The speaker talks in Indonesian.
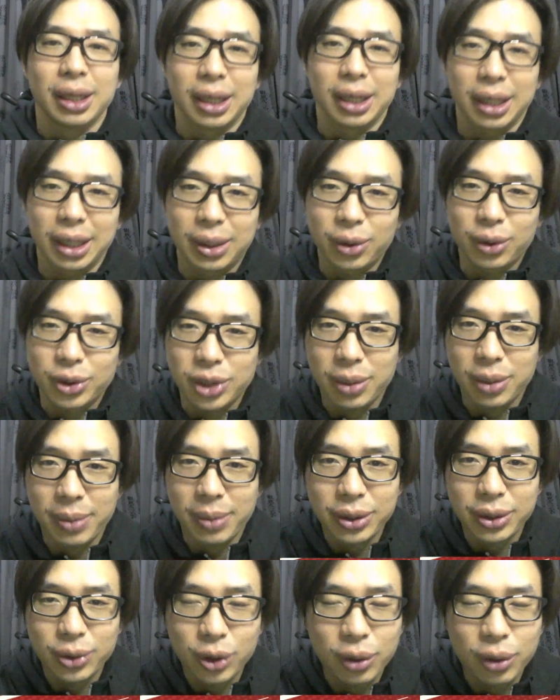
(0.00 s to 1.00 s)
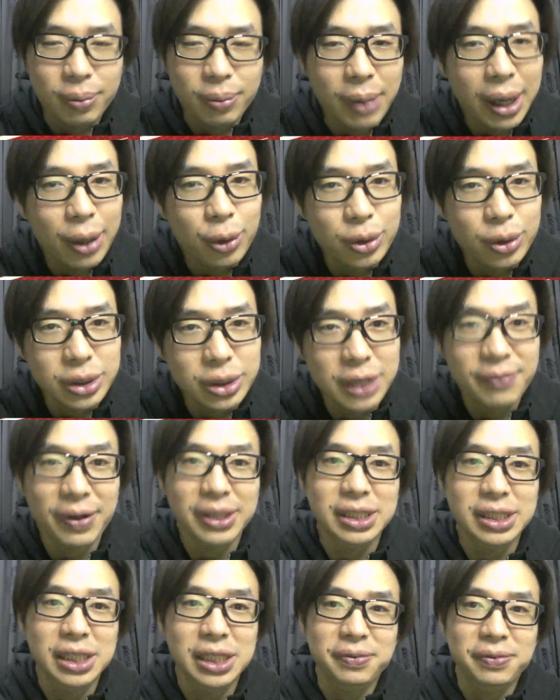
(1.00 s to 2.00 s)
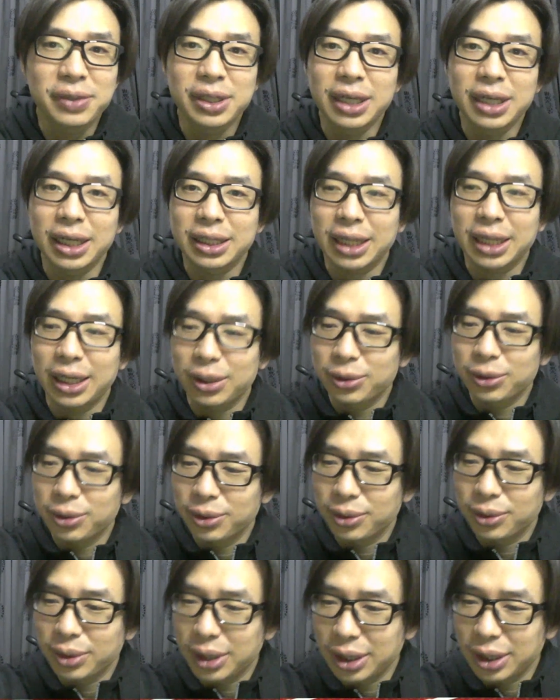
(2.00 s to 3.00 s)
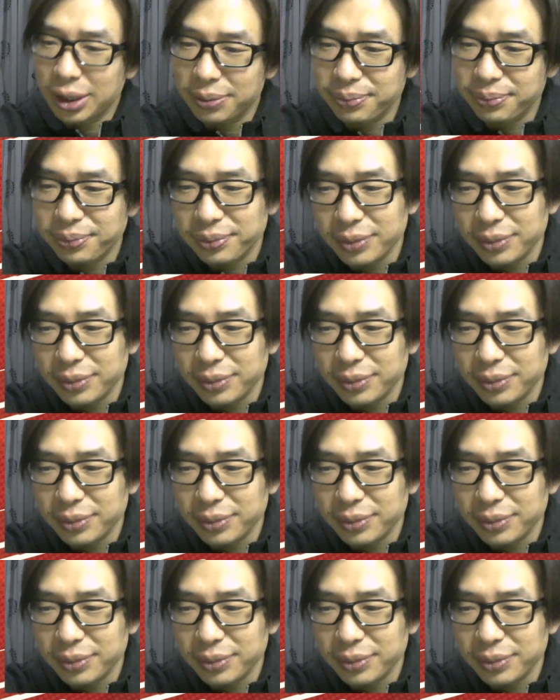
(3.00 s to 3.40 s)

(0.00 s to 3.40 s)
uh, eh, Luxio main cukup bagus defensively nggak terlalu um,